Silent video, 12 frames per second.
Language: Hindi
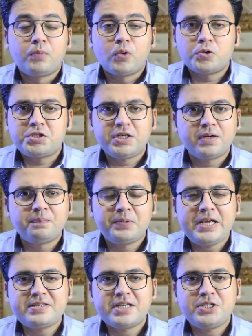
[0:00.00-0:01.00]
बहुत सी
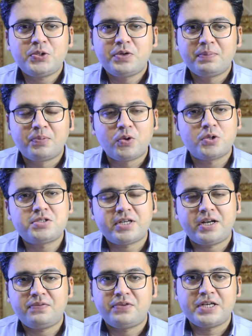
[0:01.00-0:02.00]
कंपनीज़ हैं जिन्होंने बहुत
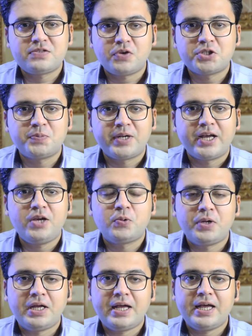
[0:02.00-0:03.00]
सारे फेस वॉश बनाए
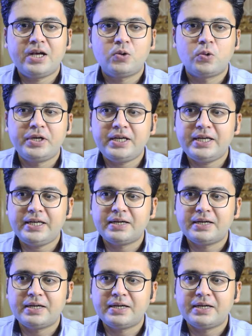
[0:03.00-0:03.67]
हुए हैं कोई